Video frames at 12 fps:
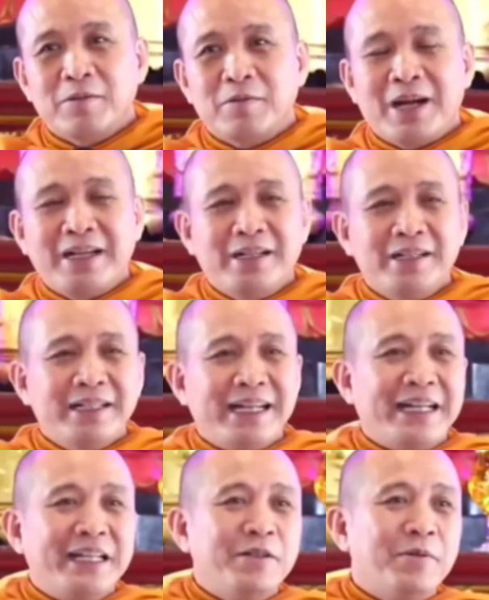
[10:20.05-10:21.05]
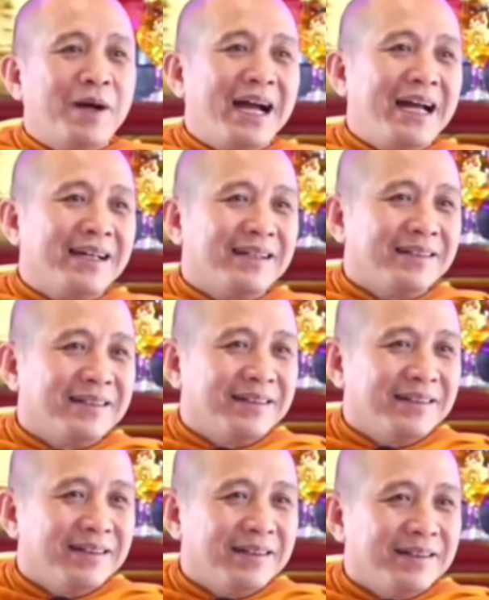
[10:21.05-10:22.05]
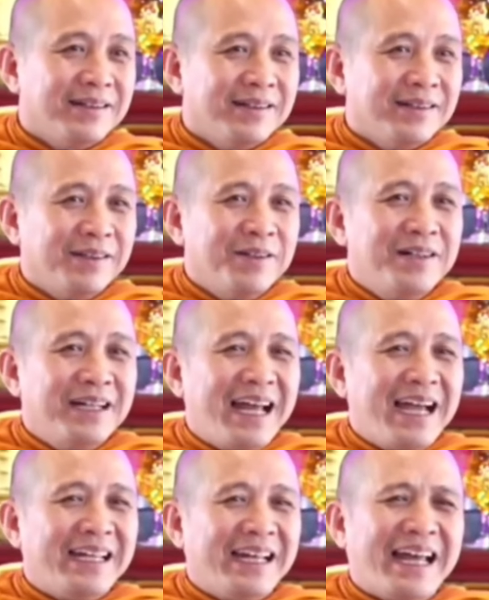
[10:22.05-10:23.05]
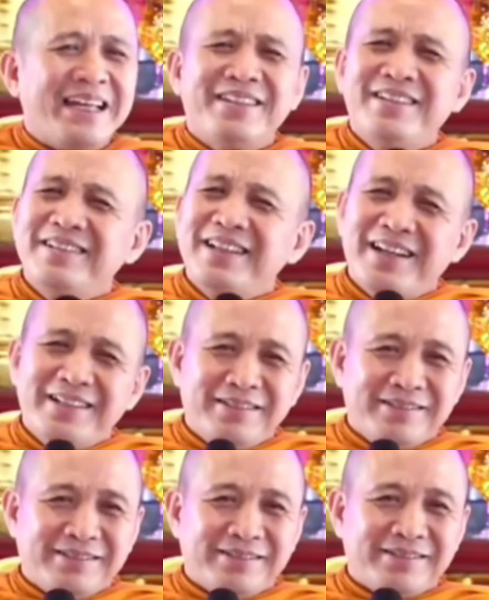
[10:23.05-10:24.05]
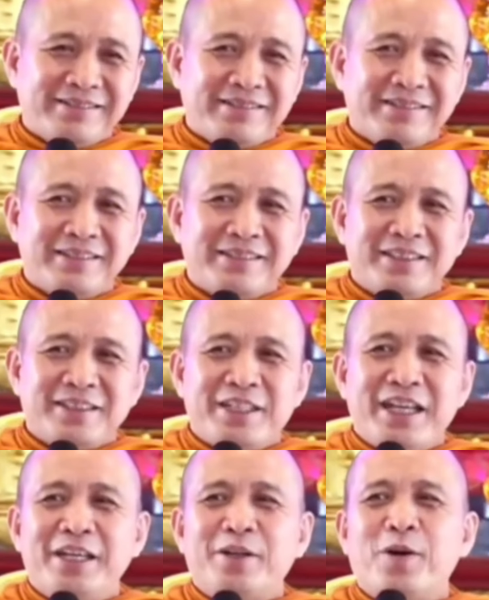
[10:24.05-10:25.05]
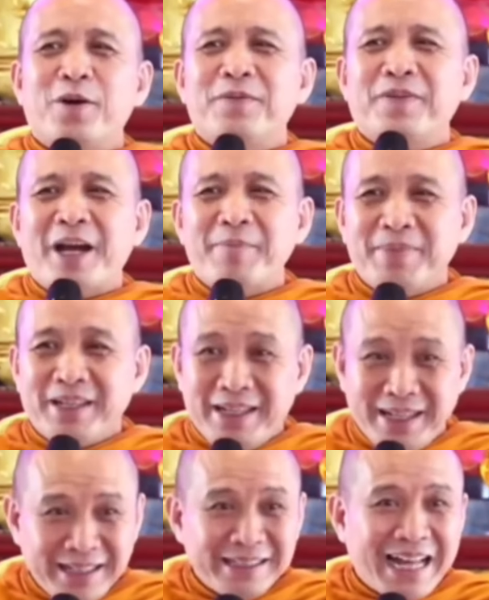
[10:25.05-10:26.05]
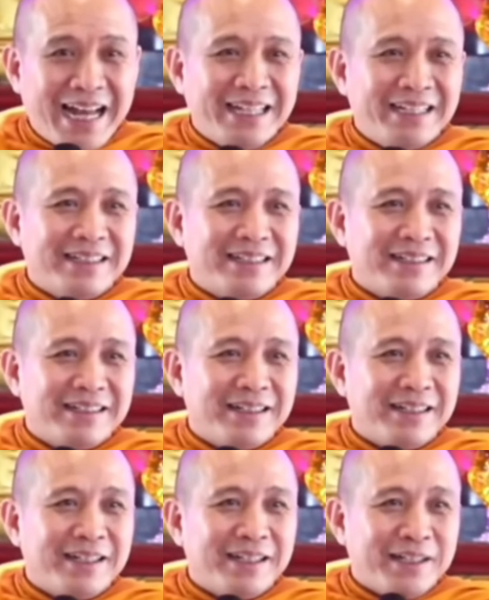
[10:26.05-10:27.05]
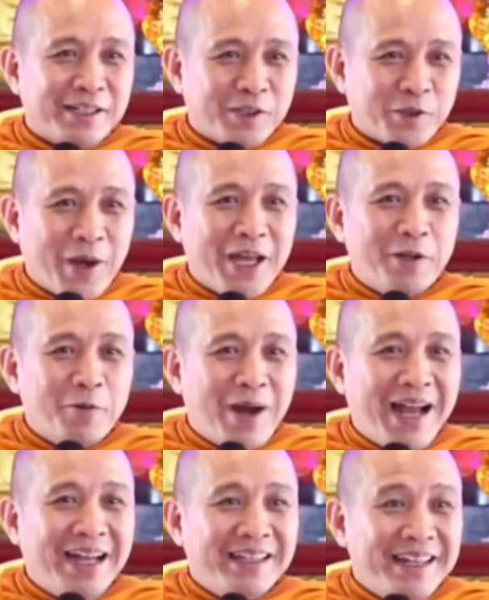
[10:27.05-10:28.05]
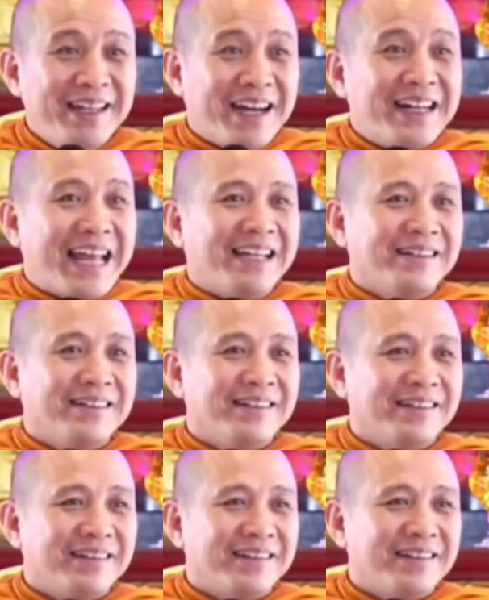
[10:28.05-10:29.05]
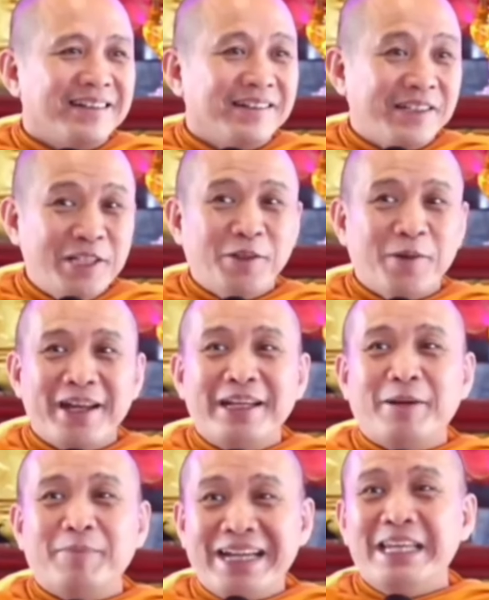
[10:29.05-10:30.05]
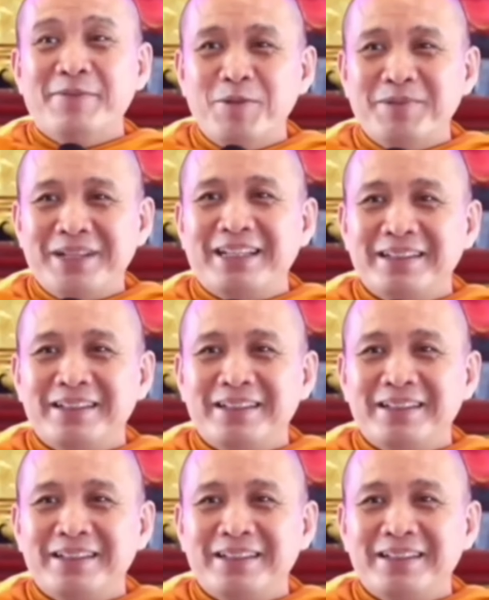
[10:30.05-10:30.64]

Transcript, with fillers: quá khứ thì đã đi qua tương lai thì lại chưa đến chỉ có pháp hiện tại tuệ quán chính ở đây trí tuệ nó nằm ngay giây phút này